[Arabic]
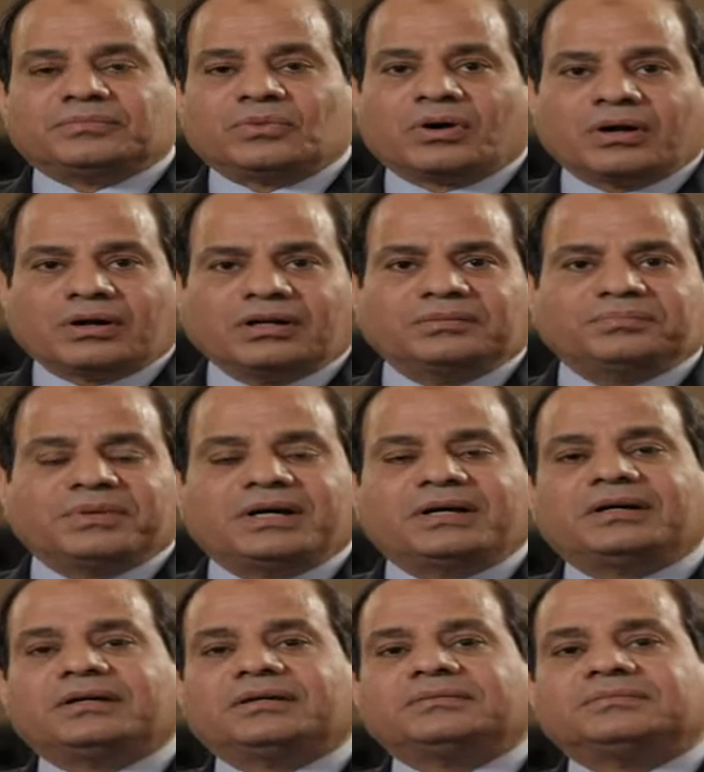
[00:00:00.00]
مجرد
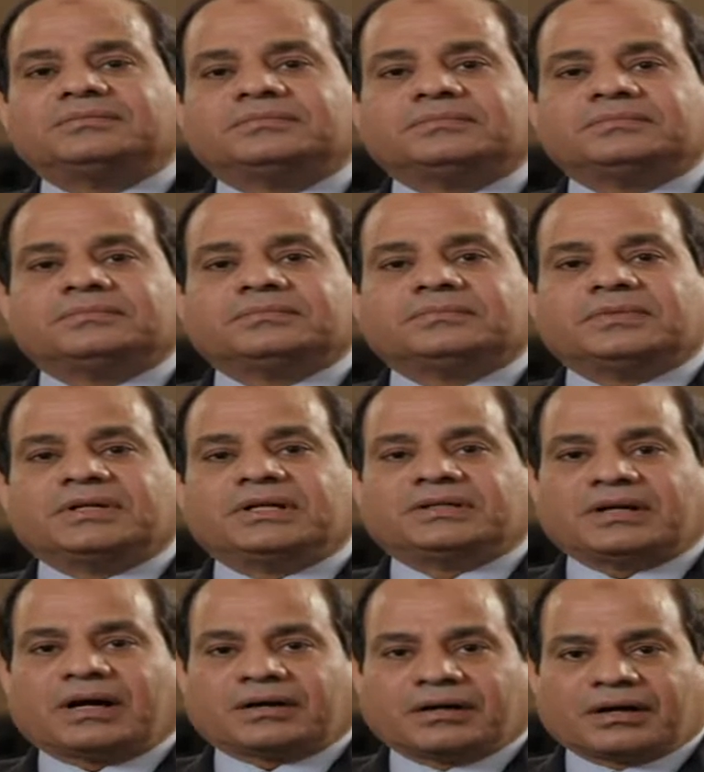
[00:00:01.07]
ما
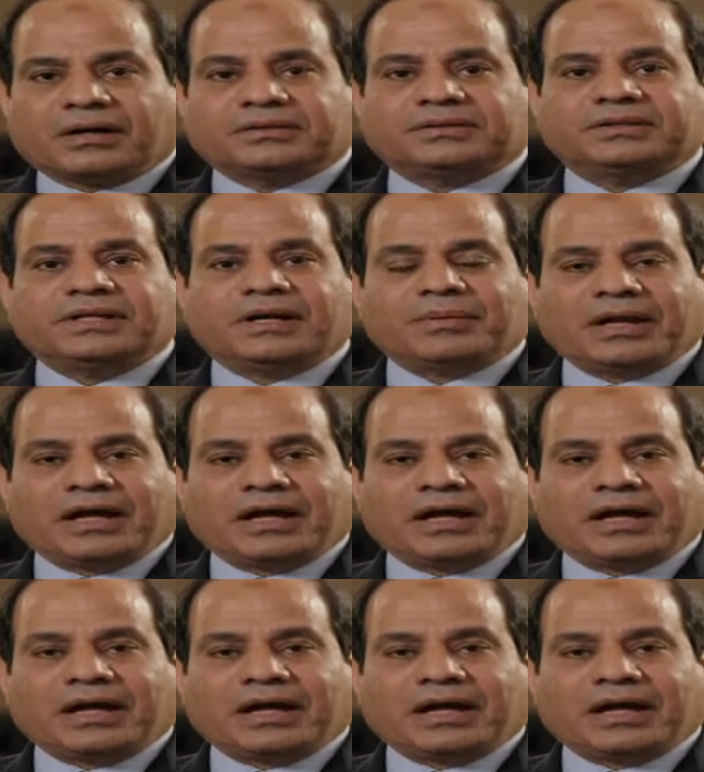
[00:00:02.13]
تحقيقات النيابة